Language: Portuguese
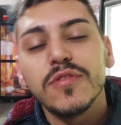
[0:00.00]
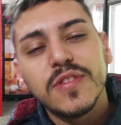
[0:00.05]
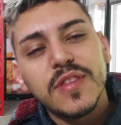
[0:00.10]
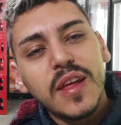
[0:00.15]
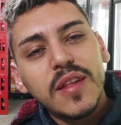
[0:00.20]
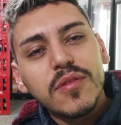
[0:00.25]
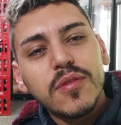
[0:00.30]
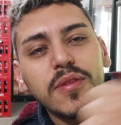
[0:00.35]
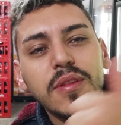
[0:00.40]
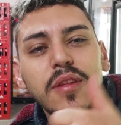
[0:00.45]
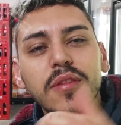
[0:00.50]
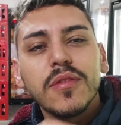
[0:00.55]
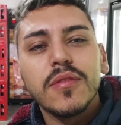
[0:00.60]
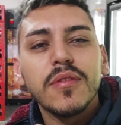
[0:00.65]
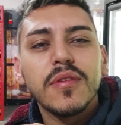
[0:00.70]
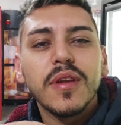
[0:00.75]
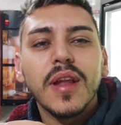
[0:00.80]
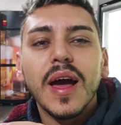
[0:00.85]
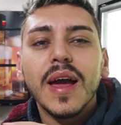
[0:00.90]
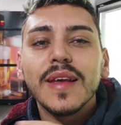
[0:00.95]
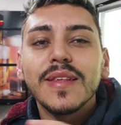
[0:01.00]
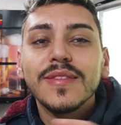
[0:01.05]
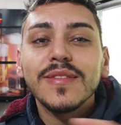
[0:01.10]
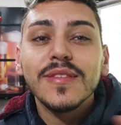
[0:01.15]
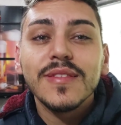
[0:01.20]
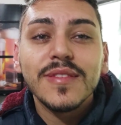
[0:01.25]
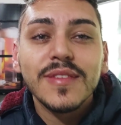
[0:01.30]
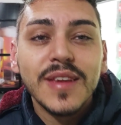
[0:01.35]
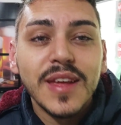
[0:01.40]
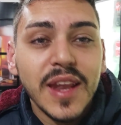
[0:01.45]
Senta o dedo no like,
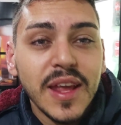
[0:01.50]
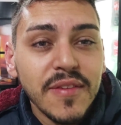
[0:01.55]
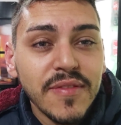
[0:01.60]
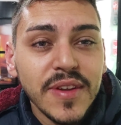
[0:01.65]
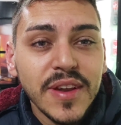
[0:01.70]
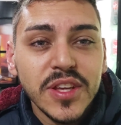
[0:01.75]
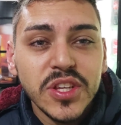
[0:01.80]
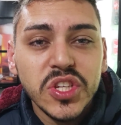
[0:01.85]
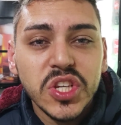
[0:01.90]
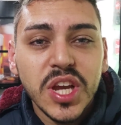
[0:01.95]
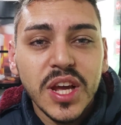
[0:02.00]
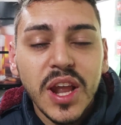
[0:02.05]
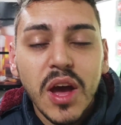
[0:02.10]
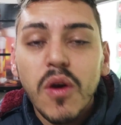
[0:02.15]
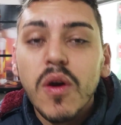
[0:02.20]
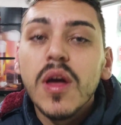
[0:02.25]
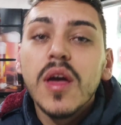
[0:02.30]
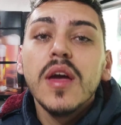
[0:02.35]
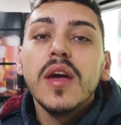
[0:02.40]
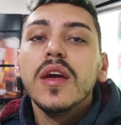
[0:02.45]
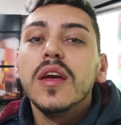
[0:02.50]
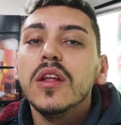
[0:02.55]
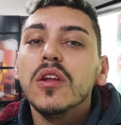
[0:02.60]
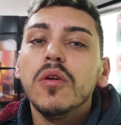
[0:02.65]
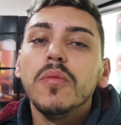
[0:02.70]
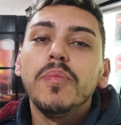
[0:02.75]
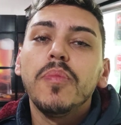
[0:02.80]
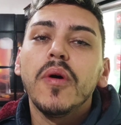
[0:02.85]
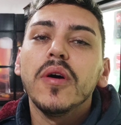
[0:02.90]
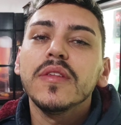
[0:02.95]
se inscreva neste canal e
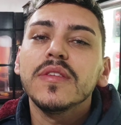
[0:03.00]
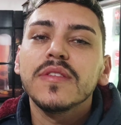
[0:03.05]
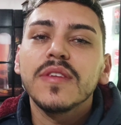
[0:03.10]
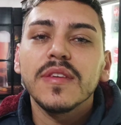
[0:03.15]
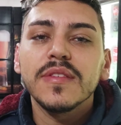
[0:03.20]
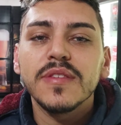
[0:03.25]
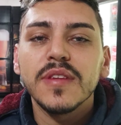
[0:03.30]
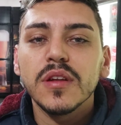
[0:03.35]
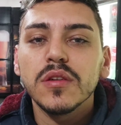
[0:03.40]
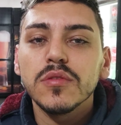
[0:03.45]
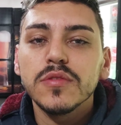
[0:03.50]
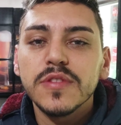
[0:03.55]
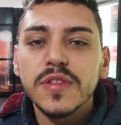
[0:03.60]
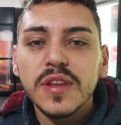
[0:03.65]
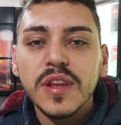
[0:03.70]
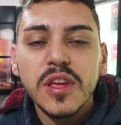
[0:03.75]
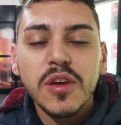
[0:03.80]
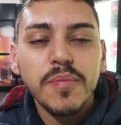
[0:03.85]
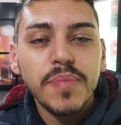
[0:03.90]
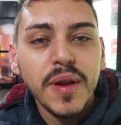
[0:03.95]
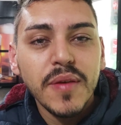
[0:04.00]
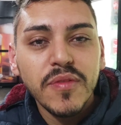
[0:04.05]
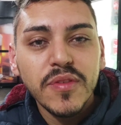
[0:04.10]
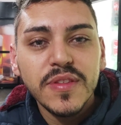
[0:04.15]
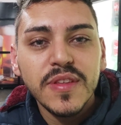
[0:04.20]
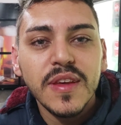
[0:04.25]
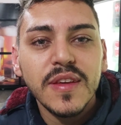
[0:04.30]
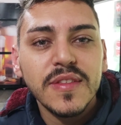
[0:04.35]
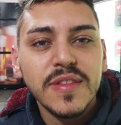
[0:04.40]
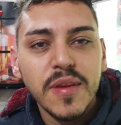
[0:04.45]
não pode esquecer o sininho para
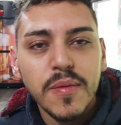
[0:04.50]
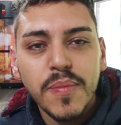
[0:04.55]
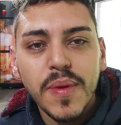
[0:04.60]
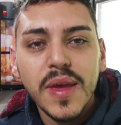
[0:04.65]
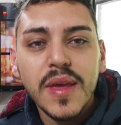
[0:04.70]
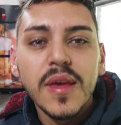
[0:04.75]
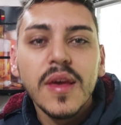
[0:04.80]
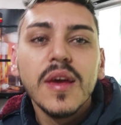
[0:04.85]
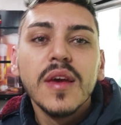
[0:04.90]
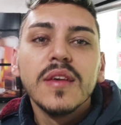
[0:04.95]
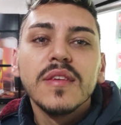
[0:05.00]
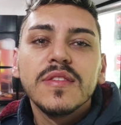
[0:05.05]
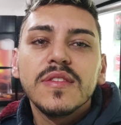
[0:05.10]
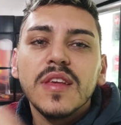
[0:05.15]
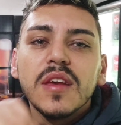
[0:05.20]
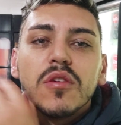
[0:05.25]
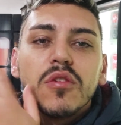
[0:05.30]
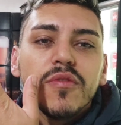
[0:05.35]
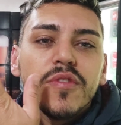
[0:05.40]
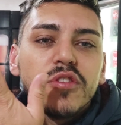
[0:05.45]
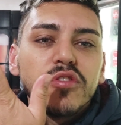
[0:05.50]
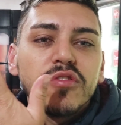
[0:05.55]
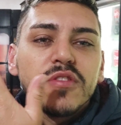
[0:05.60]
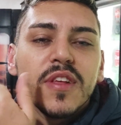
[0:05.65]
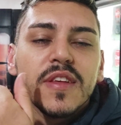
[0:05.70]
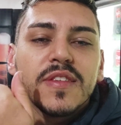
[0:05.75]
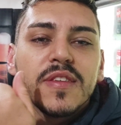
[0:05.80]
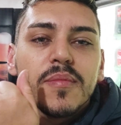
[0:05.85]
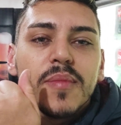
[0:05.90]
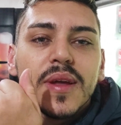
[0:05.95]
você receber cinco vídeos
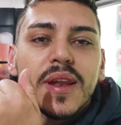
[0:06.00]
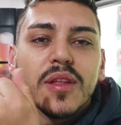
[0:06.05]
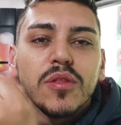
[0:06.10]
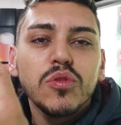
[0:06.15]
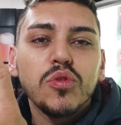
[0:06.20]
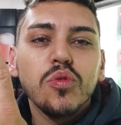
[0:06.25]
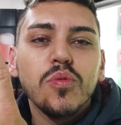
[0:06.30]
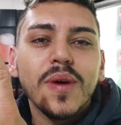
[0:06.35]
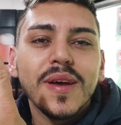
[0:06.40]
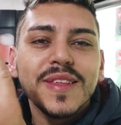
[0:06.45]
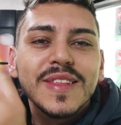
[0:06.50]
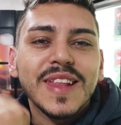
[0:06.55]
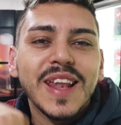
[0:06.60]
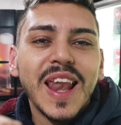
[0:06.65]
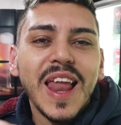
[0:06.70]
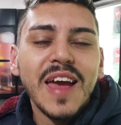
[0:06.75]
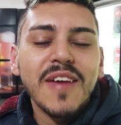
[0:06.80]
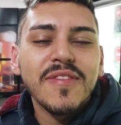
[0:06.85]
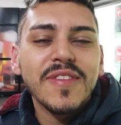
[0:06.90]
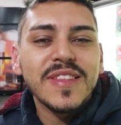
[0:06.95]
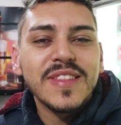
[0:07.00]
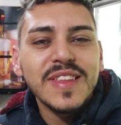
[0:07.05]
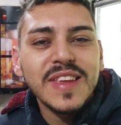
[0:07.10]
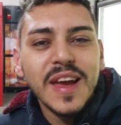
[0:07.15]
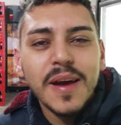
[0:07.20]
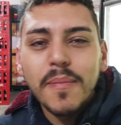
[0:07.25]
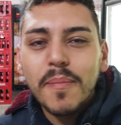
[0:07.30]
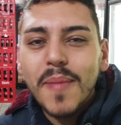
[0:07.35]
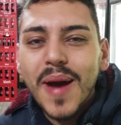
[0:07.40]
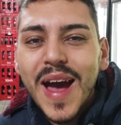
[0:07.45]
na semana, duas lives
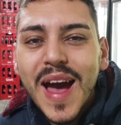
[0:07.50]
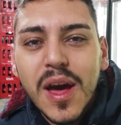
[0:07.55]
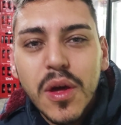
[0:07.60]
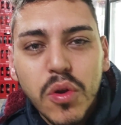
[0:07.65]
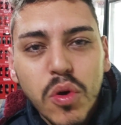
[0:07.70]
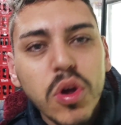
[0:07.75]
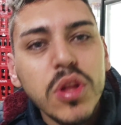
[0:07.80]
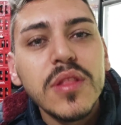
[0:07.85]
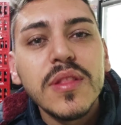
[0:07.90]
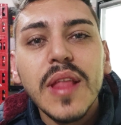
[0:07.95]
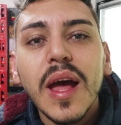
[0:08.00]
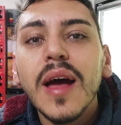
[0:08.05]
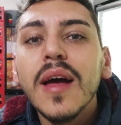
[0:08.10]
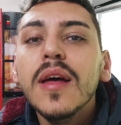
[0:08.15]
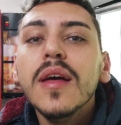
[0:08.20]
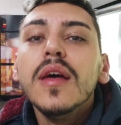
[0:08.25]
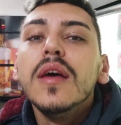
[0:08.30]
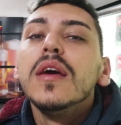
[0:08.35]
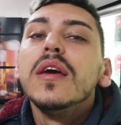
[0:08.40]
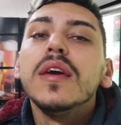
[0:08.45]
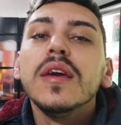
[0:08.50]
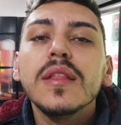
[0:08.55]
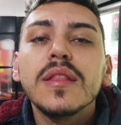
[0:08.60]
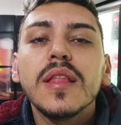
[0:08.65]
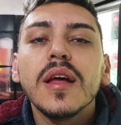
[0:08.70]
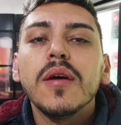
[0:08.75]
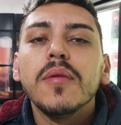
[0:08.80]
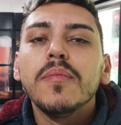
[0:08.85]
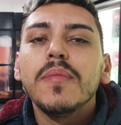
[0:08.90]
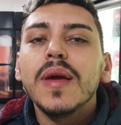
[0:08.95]
marota e
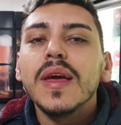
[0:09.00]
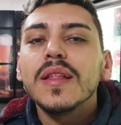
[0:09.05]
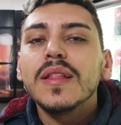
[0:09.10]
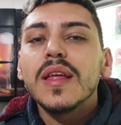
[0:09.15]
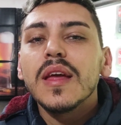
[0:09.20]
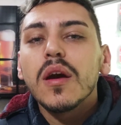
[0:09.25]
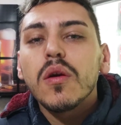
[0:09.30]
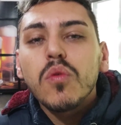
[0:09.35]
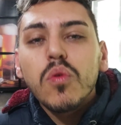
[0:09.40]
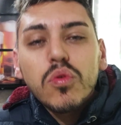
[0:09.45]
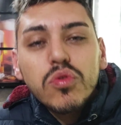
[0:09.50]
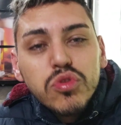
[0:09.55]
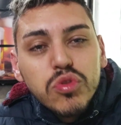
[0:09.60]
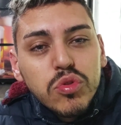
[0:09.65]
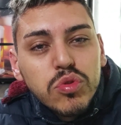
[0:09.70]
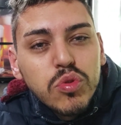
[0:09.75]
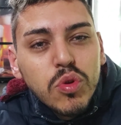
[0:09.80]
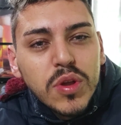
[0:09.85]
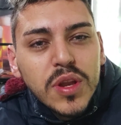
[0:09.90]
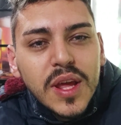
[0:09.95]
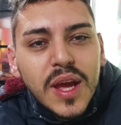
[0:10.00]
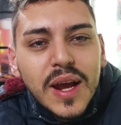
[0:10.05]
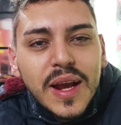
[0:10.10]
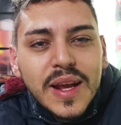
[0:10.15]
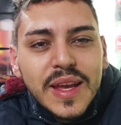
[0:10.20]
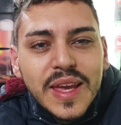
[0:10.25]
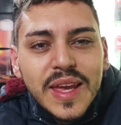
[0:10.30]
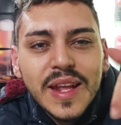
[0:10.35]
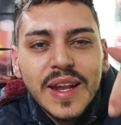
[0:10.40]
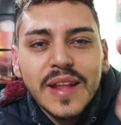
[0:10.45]
também tem a consultoria
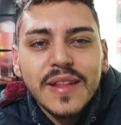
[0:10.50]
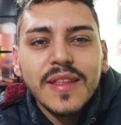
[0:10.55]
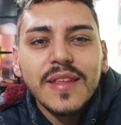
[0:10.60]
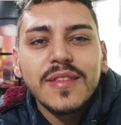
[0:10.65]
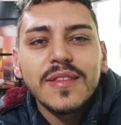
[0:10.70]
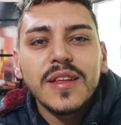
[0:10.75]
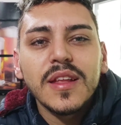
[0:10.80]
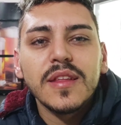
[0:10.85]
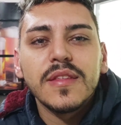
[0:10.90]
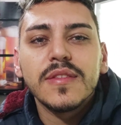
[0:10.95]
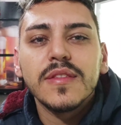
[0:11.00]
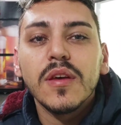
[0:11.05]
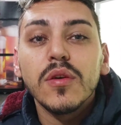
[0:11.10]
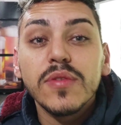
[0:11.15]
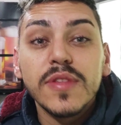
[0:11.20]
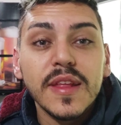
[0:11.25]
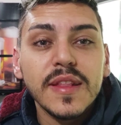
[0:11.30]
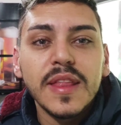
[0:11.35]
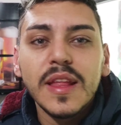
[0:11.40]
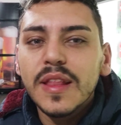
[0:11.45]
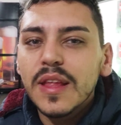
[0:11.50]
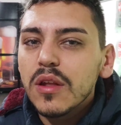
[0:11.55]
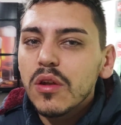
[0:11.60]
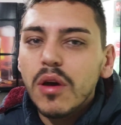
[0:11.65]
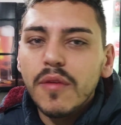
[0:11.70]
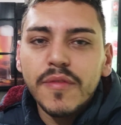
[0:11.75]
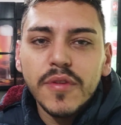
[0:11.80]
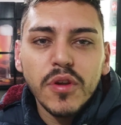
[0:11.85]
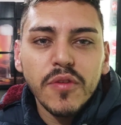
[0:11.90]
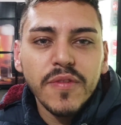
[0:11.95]
aqui na descrição, R$
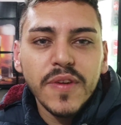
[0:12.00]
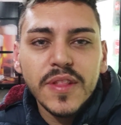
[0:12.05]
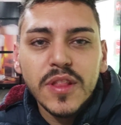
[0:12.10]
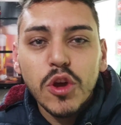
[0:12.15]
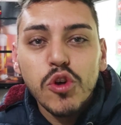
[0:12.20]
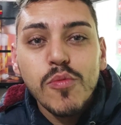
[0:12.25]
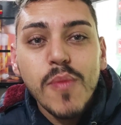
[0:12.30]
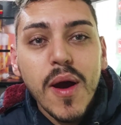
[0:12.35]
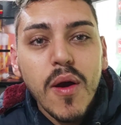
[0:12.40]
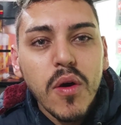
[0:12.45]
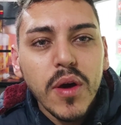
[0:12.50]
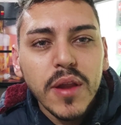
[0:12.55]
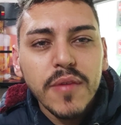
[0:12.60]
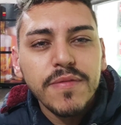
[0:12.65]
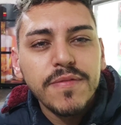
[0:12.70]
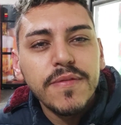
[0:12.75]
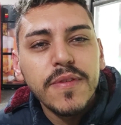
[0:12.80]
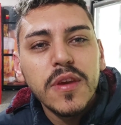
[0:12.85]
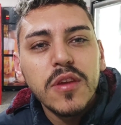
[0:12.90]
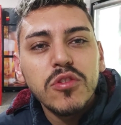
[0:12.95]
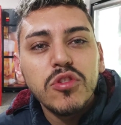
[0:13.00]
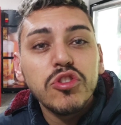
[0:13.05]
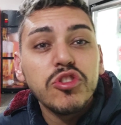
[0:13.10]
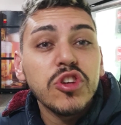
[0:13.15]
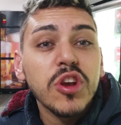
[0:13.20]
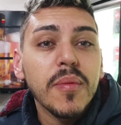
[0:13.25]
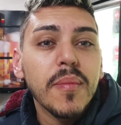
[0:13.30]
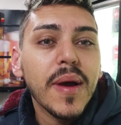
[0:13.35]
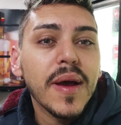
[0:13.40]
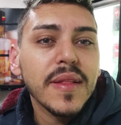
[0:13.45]
79,90, uma hora vídeo
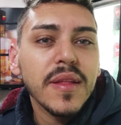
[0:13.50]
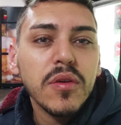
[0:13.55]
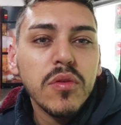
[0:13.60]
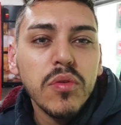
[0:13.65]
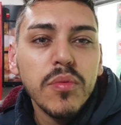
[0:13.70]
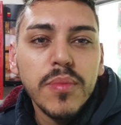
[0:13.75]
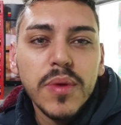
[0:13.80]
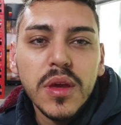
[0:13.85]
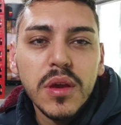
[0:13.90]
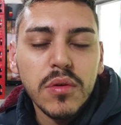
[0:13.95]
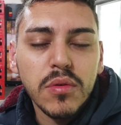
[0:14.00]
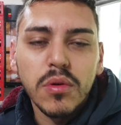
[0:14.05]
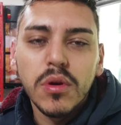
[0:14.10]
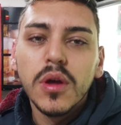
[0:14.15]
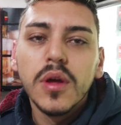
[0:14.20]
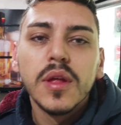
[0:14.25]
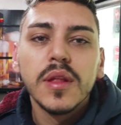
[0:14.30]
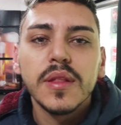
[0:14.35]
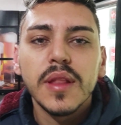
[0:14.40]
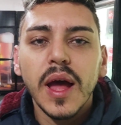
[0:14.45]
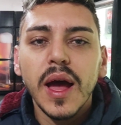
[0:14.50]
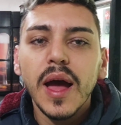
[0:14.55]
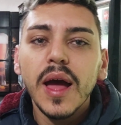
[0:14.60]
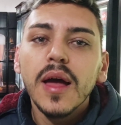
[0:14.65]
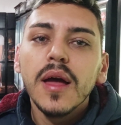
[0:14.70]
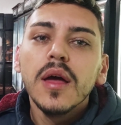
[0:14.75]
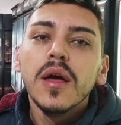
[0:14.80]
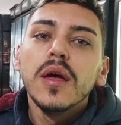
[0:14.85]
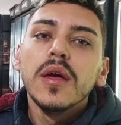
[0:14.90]
chamada comigo, tá?